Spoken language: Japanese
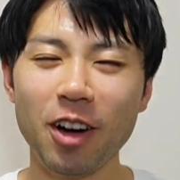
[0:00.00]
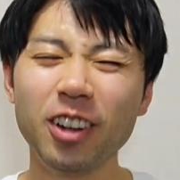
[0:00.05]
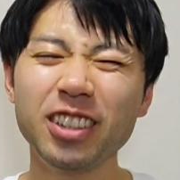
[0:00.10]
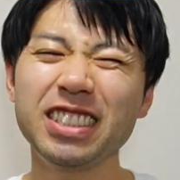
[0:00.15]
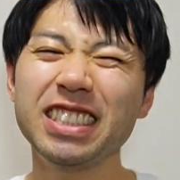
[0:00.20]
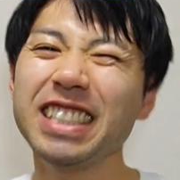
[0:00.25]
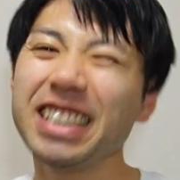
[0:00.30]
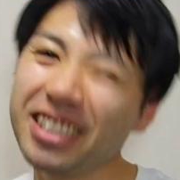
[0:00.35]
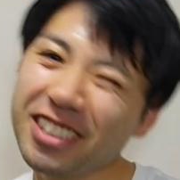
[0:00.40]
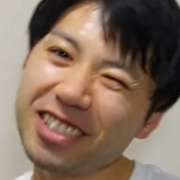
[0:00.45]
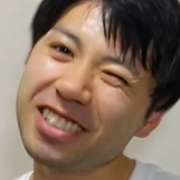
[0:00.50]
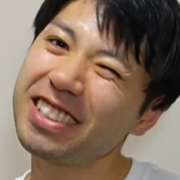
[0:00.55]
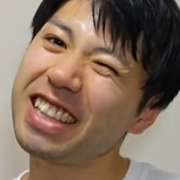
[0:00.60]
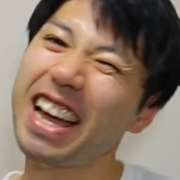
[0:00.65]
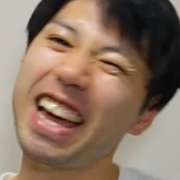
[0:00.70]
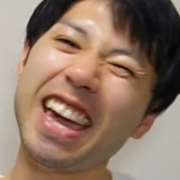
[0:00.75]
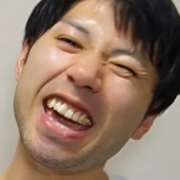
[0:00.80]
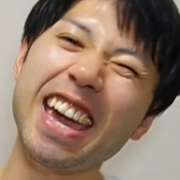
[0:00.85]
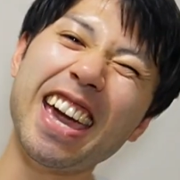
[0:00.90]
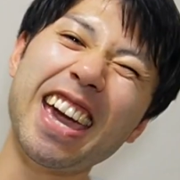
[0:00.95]
星優
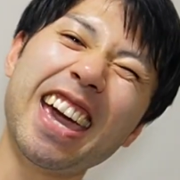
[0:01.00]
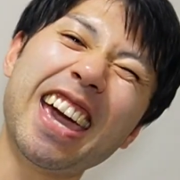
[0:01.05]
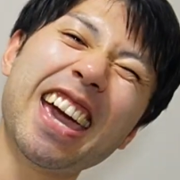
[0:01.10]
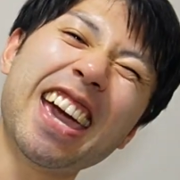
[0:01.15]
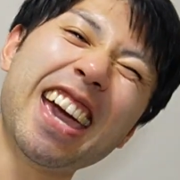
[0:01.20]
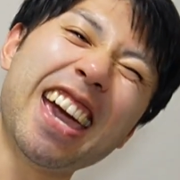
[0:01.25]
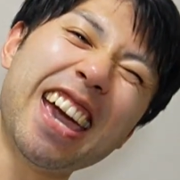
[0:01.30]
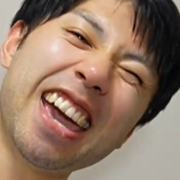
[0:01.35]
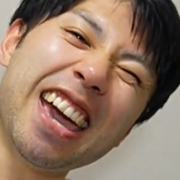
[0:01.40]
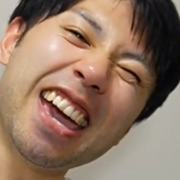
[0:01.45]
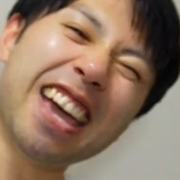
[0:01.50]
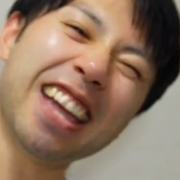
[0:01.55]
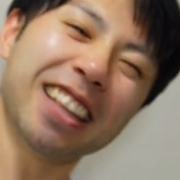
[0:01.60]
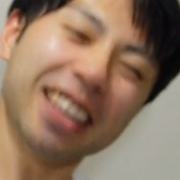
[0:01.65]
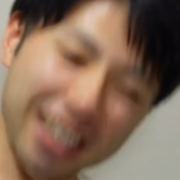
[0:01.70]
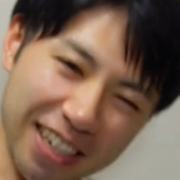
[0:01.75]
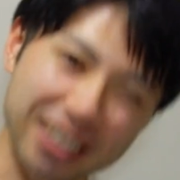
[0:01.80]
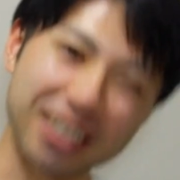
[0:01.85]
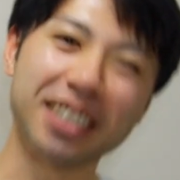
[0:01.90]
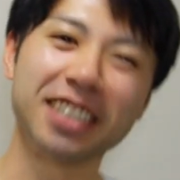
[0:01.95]
編っ
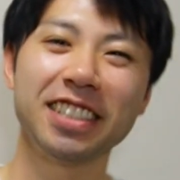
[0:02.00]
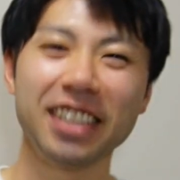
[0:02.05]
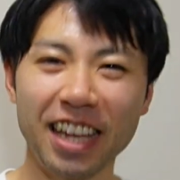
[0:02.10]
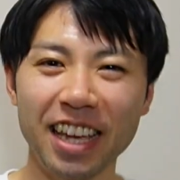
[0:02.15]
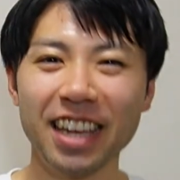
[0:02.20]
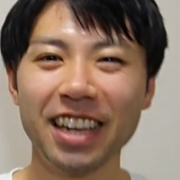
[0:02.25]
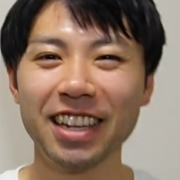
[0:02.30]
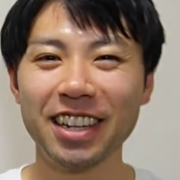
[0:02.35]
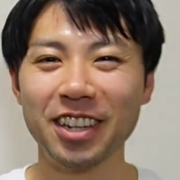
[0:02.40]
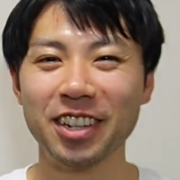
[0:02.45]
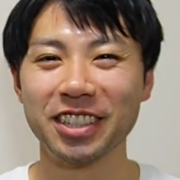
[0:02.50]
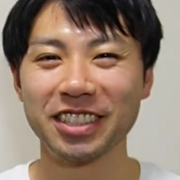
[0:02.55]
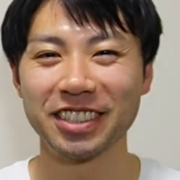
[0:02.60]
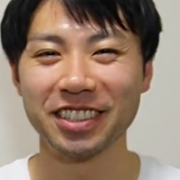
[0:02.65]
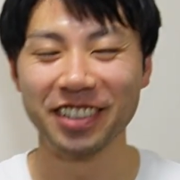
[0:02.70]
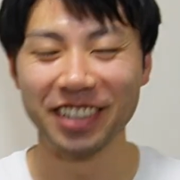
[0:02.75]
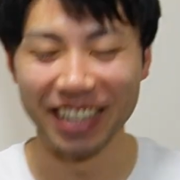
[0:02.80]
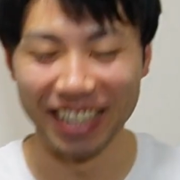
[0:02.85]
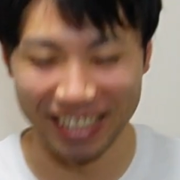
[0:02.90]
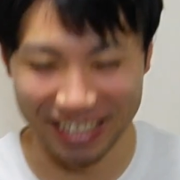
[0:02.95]
てやつですね。よろし
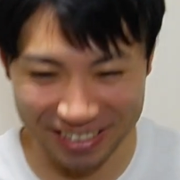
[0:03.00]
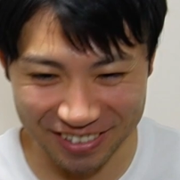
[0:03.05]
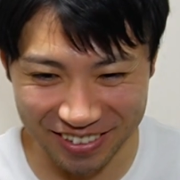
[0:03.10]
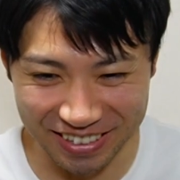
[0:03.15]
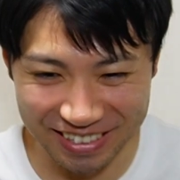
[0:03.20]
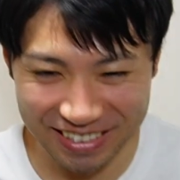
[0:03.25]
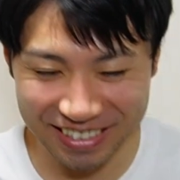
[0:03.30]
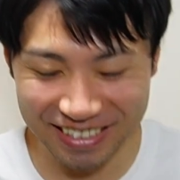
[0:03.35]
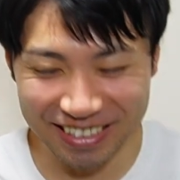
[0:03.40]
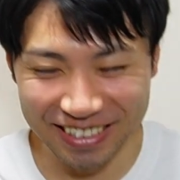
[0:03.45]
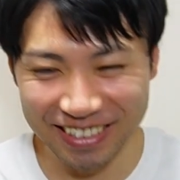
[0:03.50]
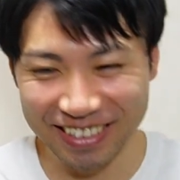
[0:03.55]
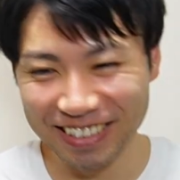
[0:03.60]
くお願いします。